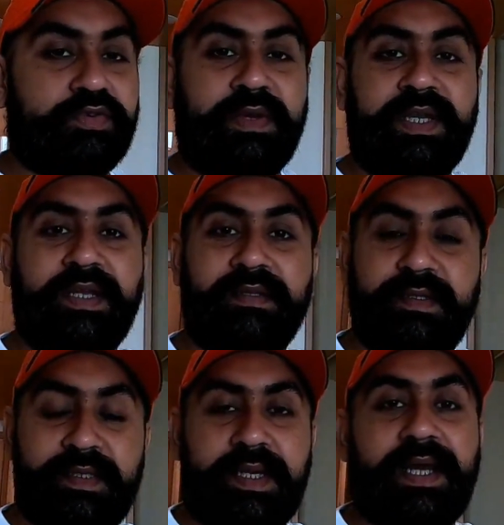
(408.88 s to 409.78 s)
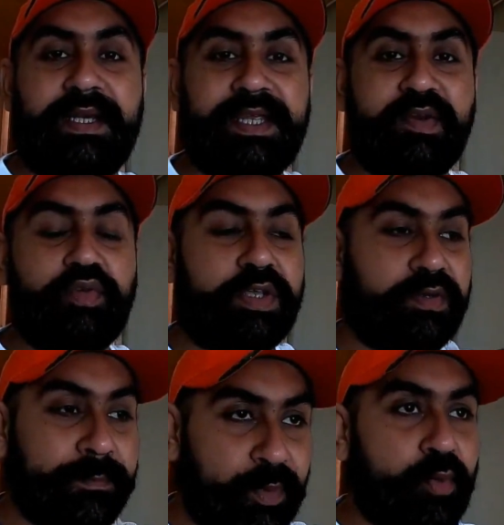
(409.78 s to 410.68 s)
जो है ना आ रही है कोई
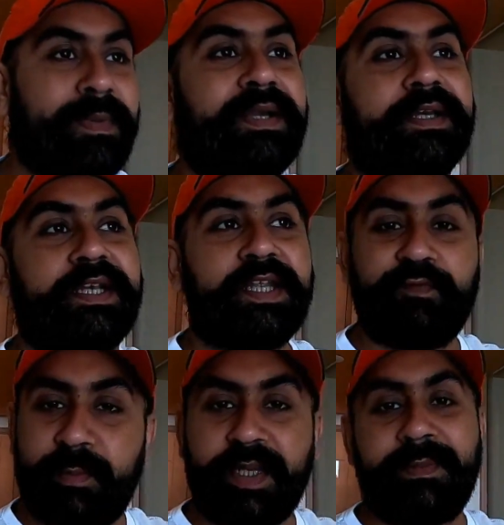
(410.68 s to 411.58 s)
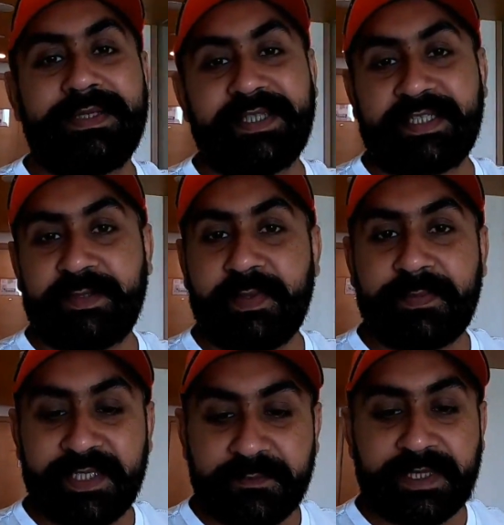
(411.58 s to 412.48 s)
इम्प्रूवमेंट करनी है वो भी कमेंट सेक्शन में
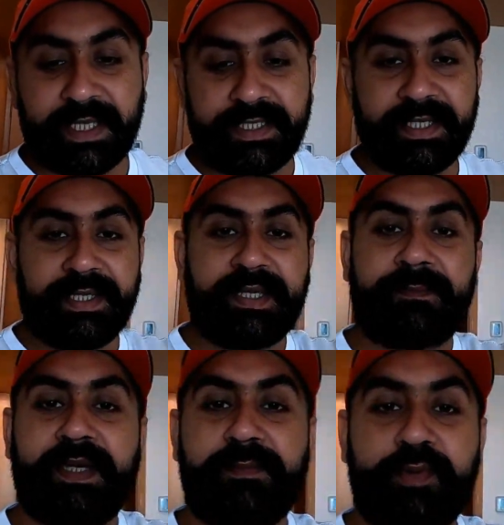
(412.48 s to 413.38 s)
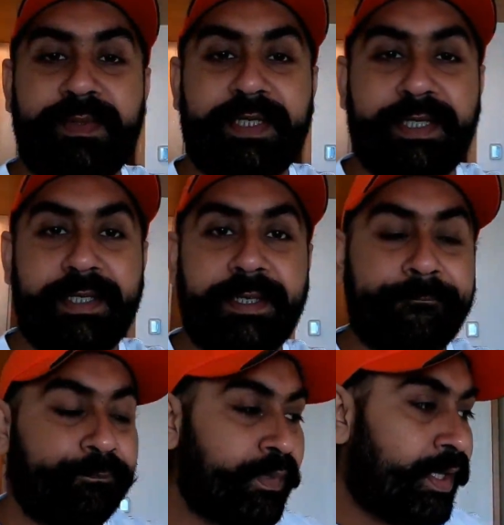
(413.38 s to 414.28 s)
प्लीज़ बता देना यार अपने इम्प्रूवमेंट करेंगे
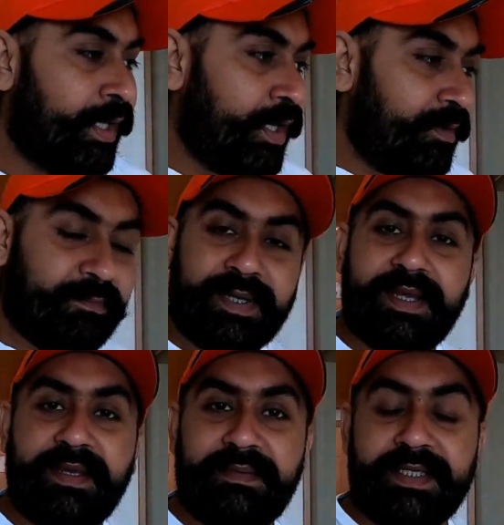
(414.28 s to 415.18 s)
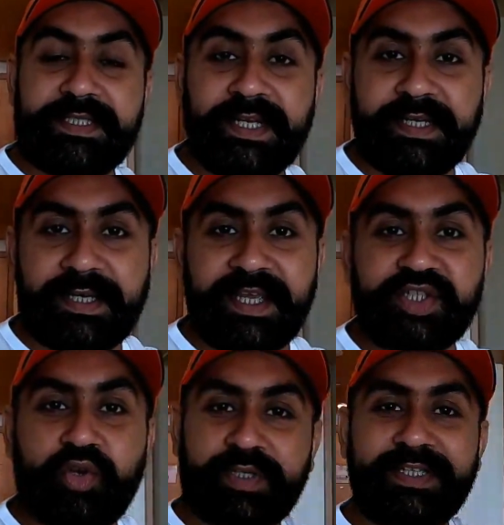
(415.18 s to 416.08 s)
बड़ा अच्छा लग रहा है
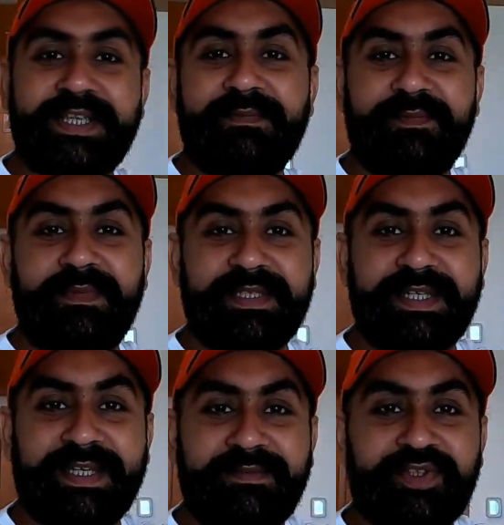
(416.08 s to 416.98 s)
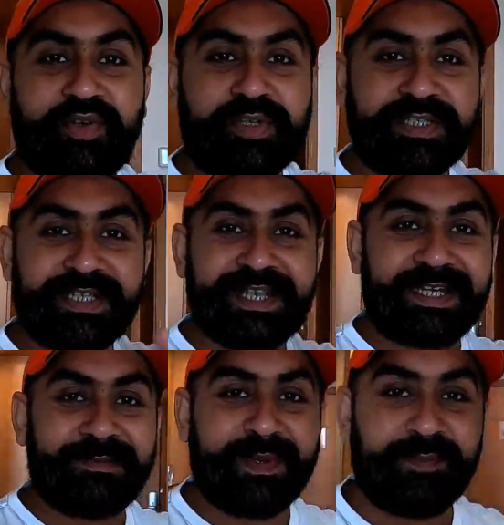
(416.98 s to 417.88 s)
एक छोटा सा वैसे लग रहा है छोटा सा
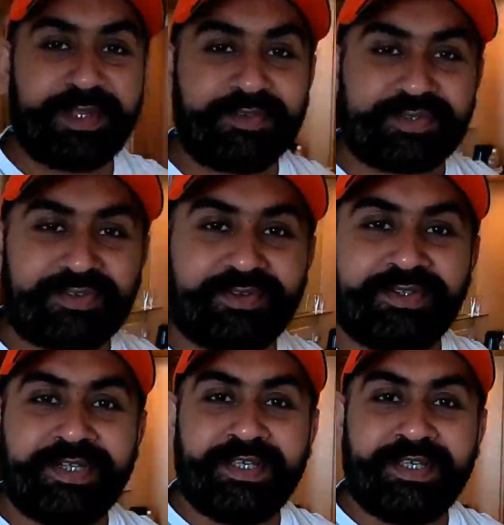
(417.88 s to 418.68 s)
सेटअप है मुझे उसको